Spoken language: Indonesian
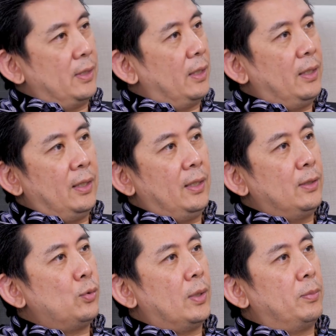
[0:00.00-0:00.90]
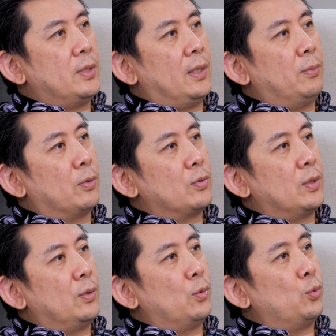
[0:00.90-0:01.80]
Jadi ini sudah menjadi
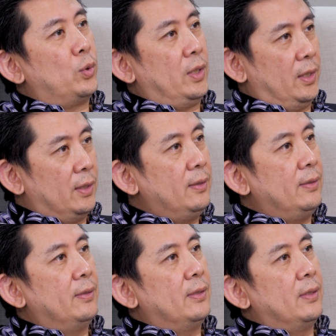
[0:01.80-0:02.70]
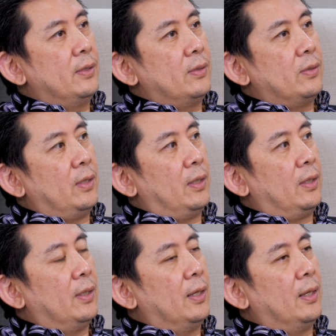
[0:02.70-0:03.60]
prosedur rutin
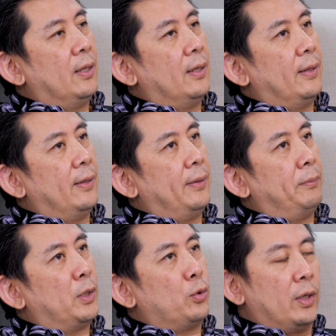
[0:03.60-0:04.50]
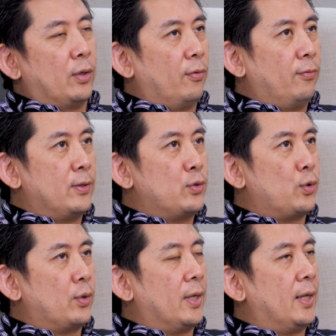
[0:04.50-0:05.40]
sehingga uh, metode
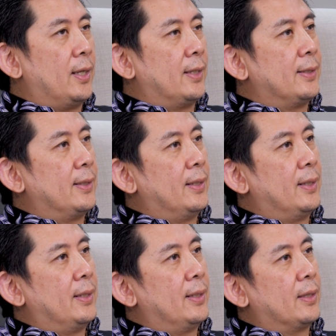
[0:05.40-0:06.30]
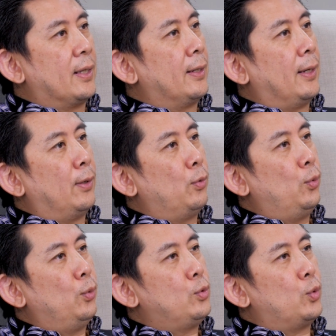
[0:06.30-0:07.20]
konvensional uh,
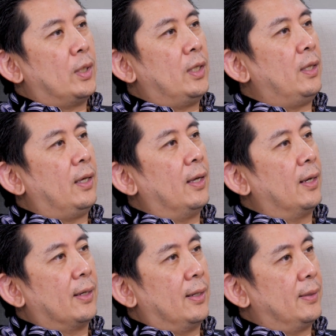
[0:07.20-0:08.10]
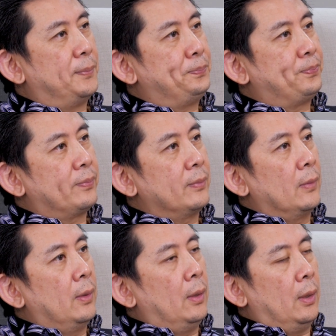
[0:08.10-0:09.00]
terdahulu sudah ditinggalkan.
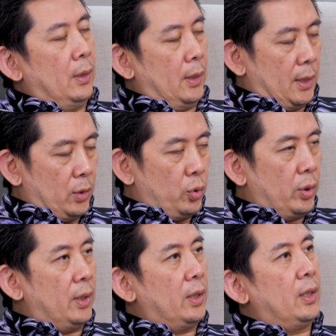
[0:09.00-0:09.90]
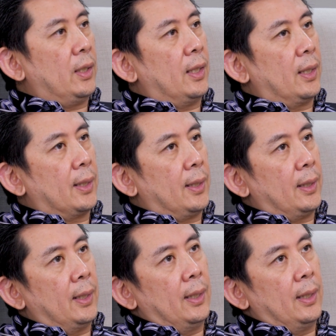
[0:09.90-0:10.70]
uh, sudah ditinggalkan.